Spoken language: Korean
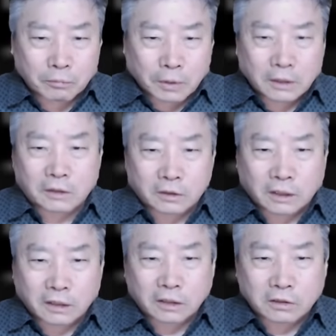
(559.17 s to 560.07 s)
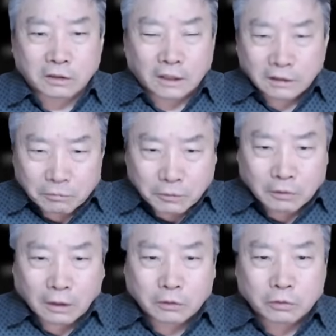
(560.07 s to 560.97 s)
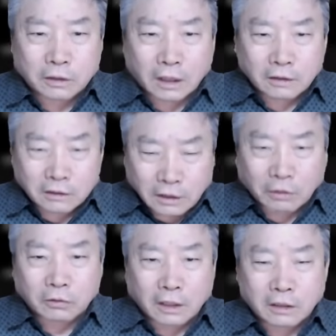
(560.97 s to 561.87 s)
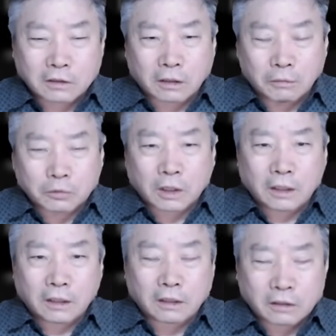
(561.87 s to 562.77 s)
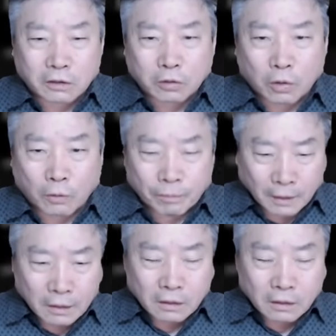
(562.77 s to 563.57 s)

발휘되었다 그래서 그 당시 뭐 한동훈 잘한다 최고다 그래서 엄청난 인기를 끌었고